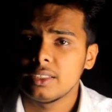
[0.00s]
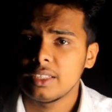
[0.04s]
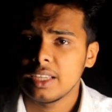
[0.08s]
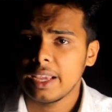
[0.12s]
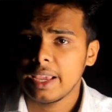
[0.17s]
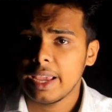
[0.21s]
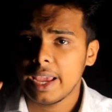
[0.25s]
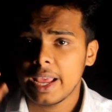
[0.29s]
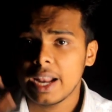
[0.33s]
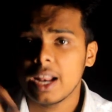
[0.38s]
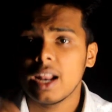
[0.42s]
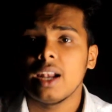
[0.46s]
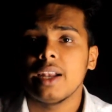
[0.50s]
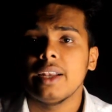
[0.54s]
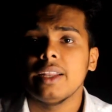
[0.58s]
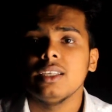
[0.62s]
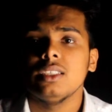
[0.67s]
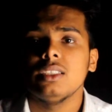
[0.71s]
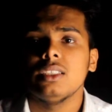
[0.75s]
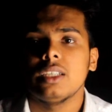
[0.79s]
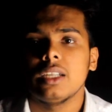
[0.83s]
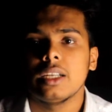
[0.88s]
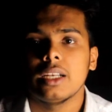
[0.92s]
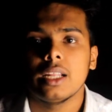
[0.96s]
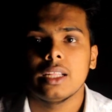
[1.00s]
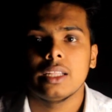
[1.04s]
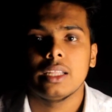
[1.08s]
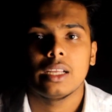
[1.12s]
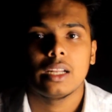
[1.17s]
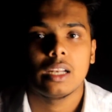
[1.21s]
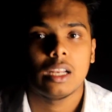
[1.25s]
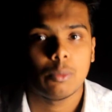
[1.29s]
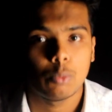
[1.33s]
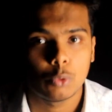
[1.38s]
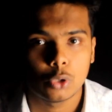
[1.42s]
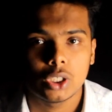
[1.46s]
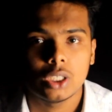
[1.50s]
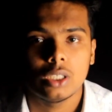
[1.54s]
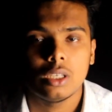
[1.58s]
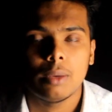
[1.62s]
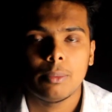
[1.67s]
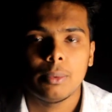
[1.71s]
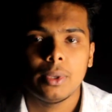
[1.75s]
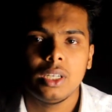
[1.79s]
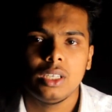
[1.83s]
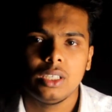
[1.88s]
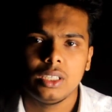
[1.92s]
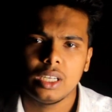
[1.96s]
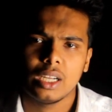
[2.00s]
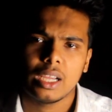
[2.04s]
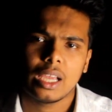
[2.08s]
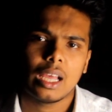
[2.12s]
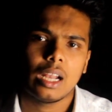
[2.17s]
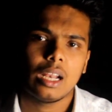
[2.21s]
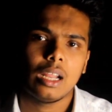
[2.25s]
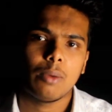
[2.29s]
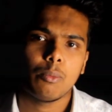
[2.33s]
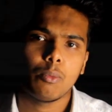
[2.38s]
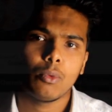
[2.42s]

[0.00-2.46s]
যে অ্যানালিটিক্স সেটা দেখলে বুঝে যাবেন সেখানে